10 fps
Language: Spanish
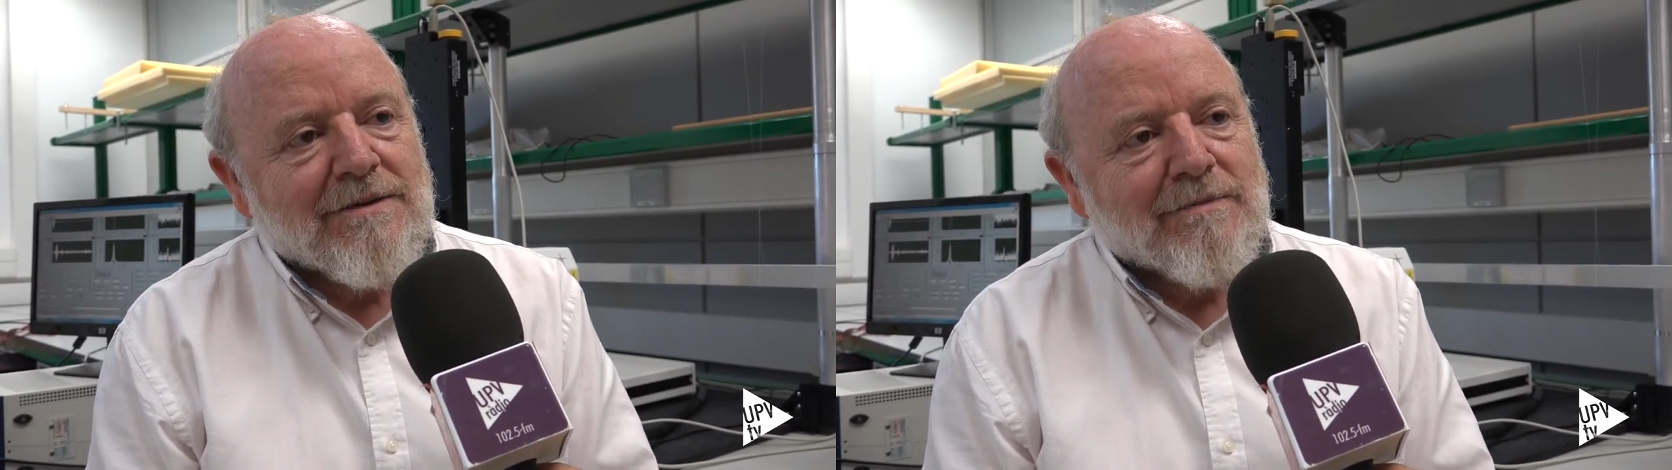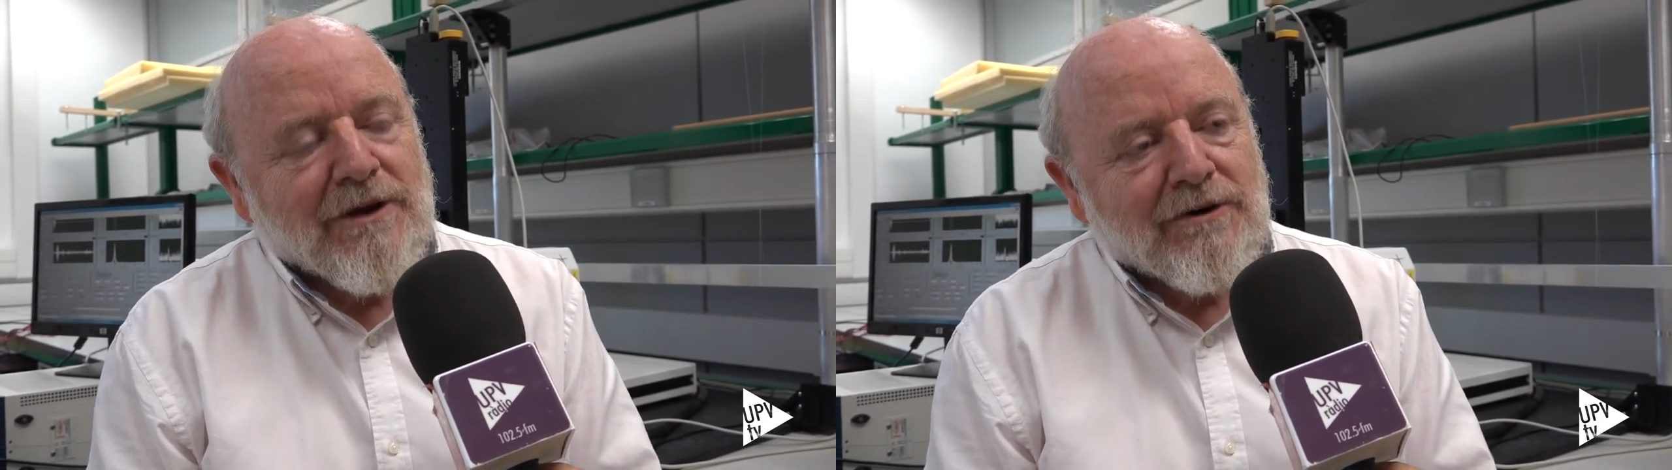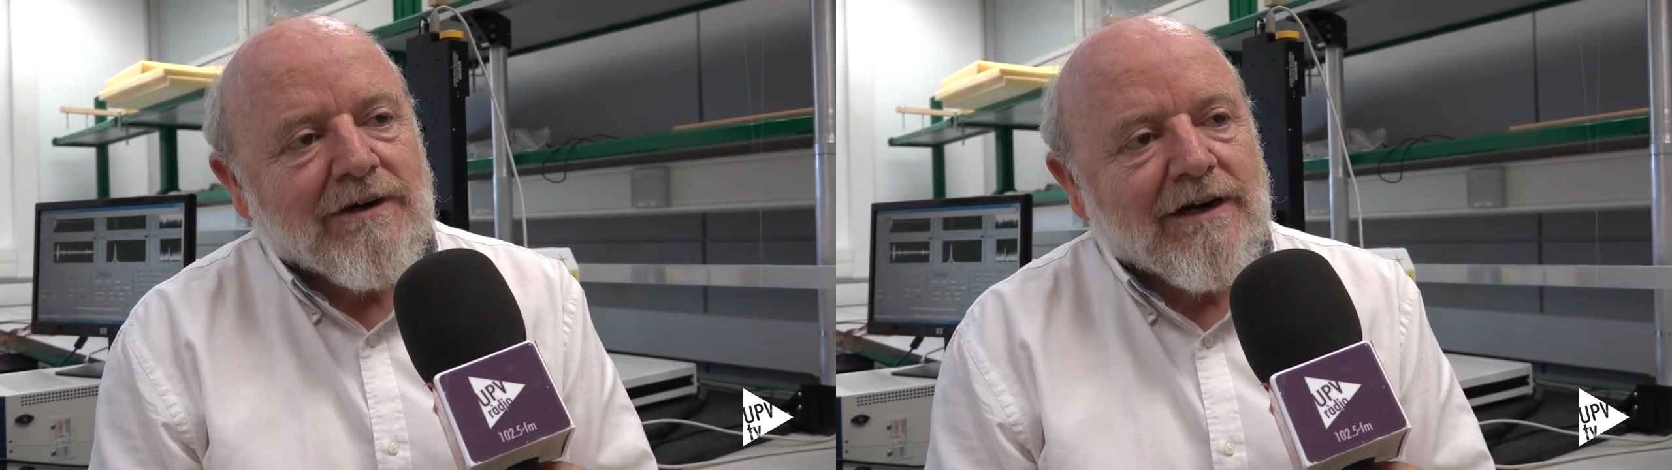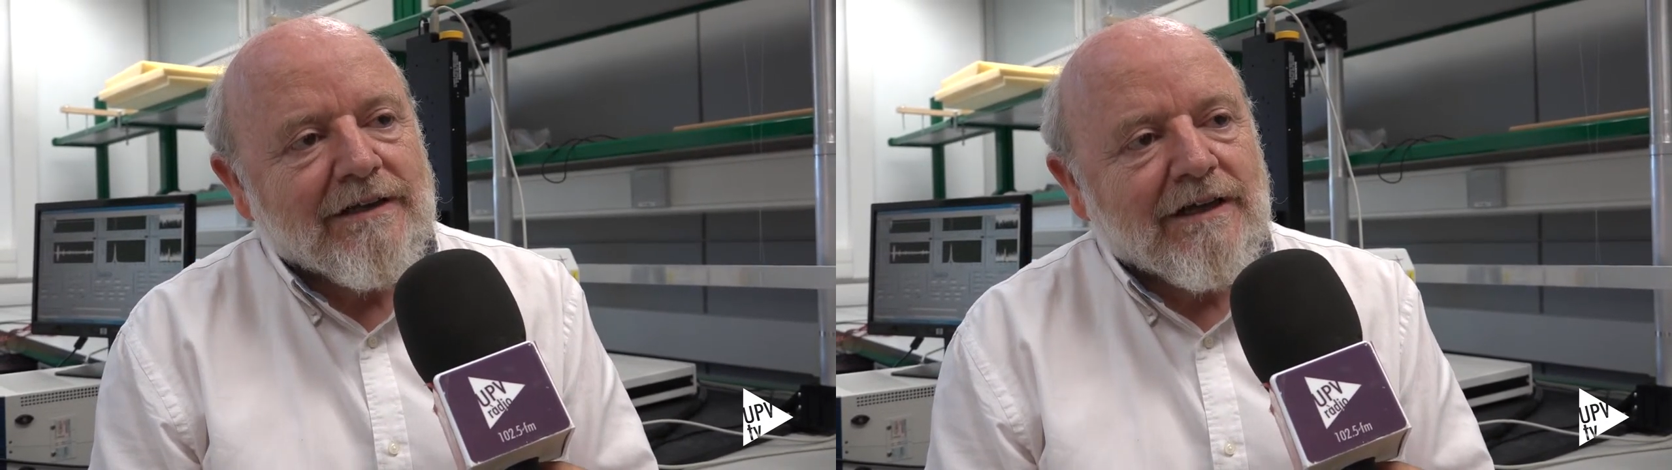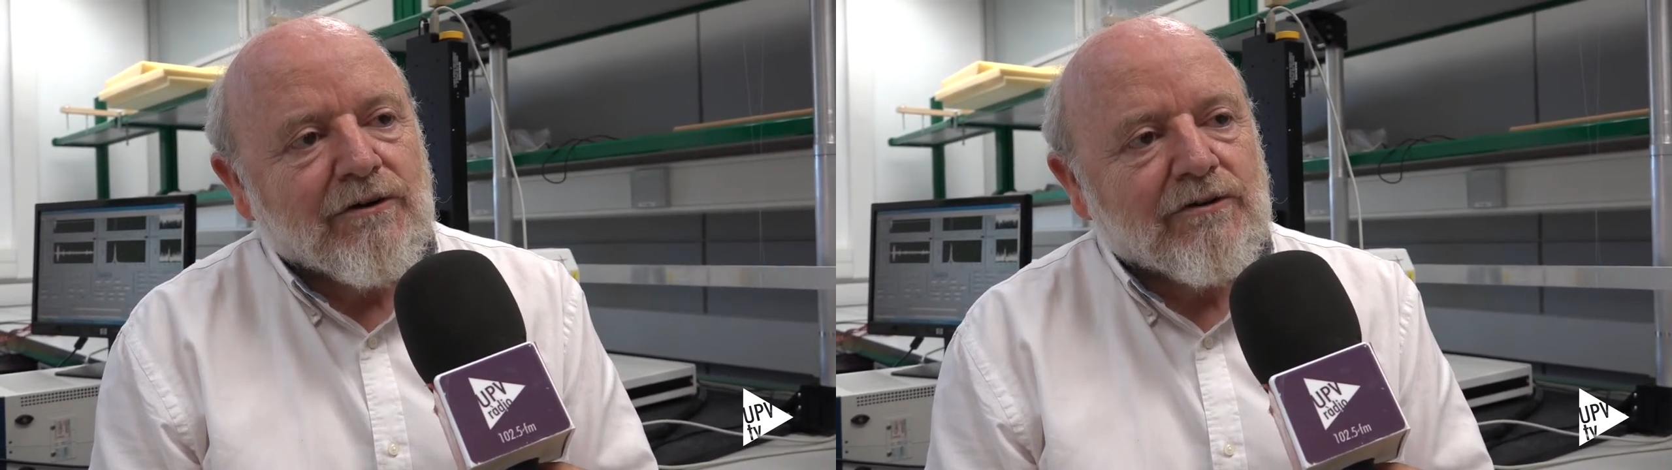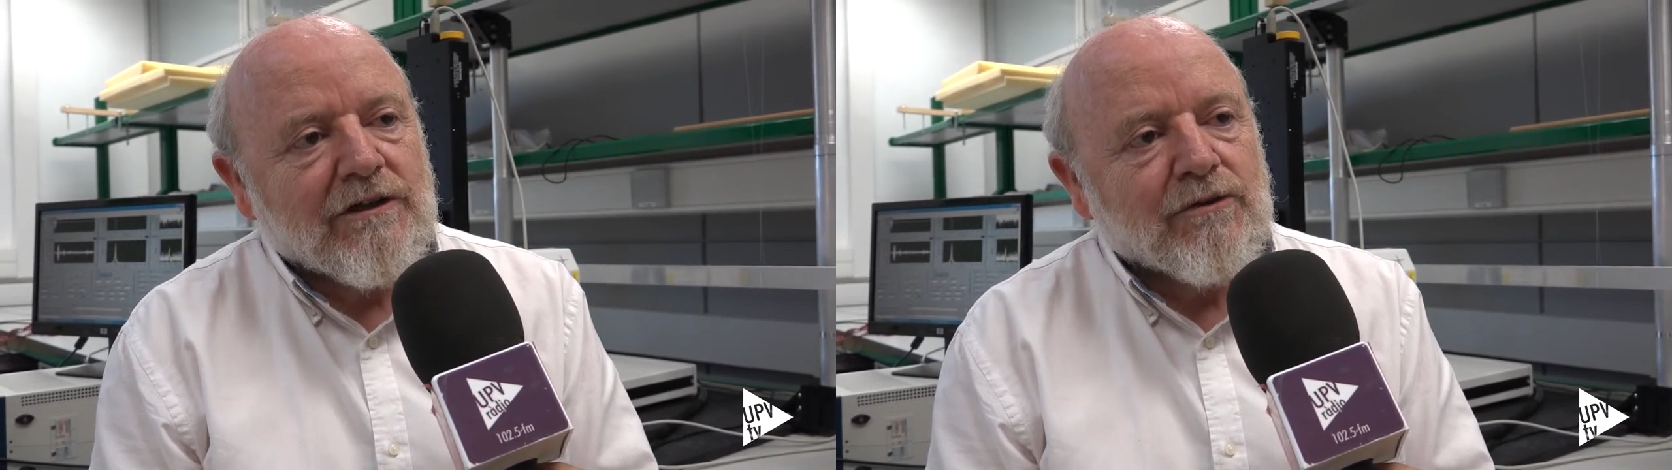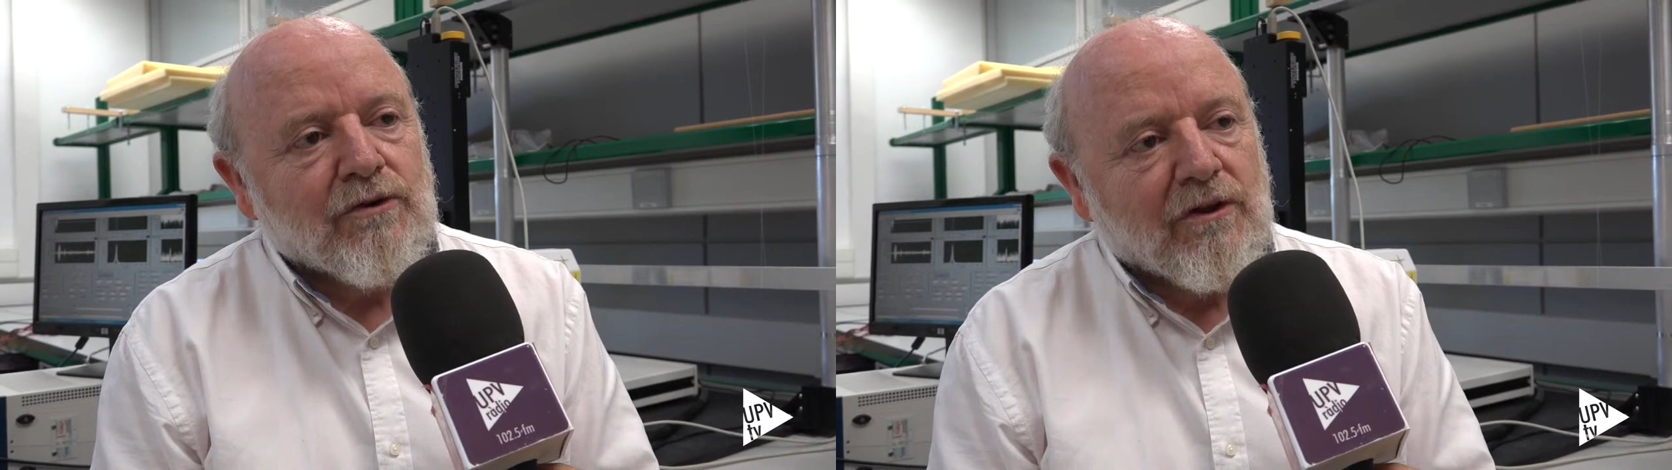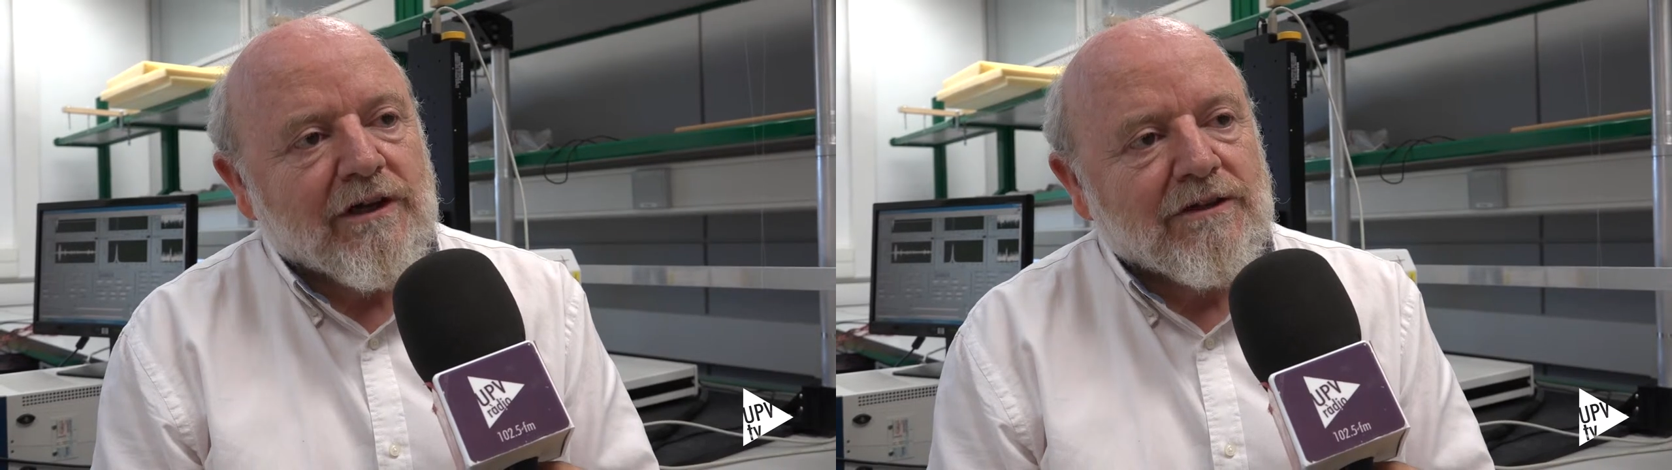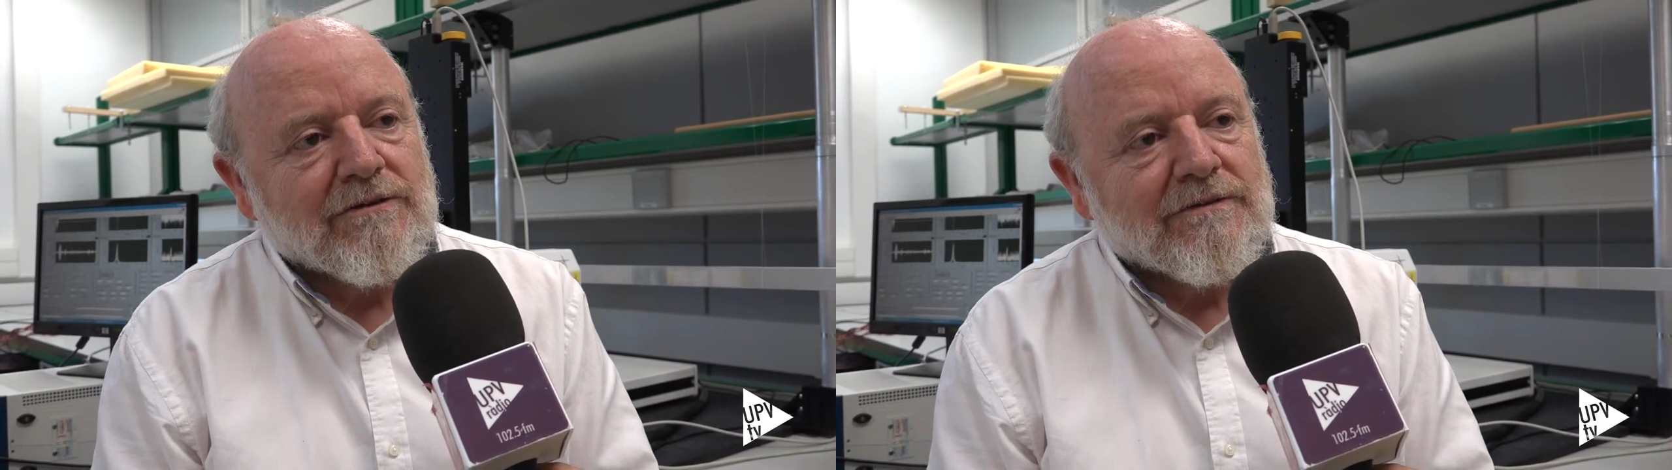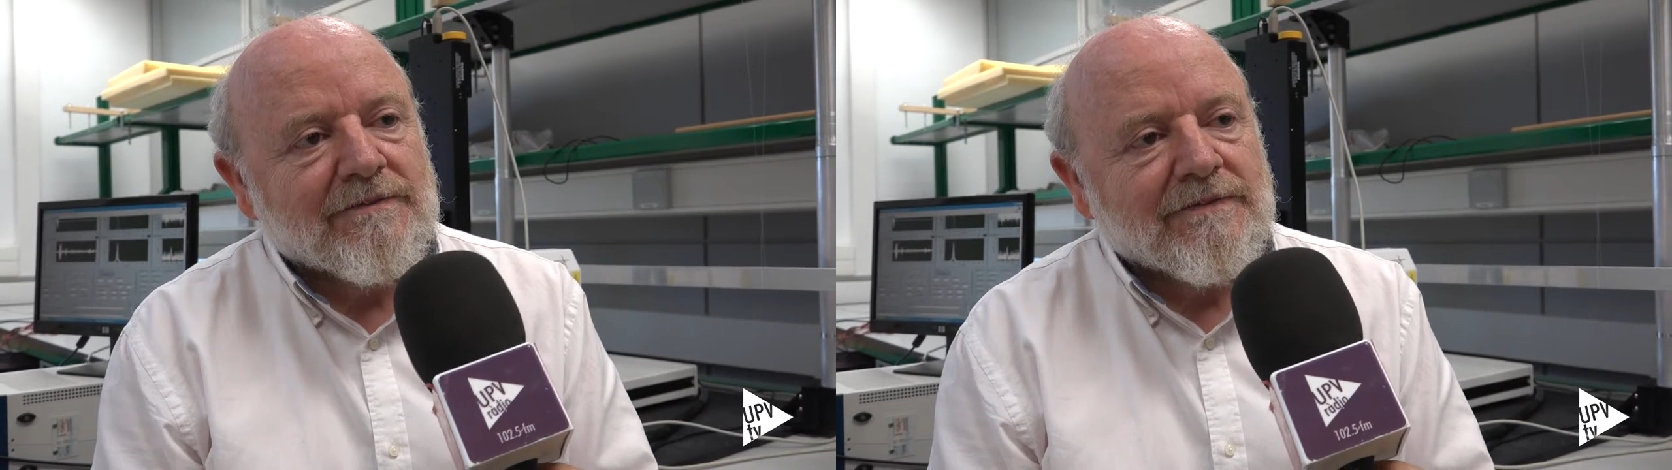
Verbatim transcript: pero en realidad contiene un objeto.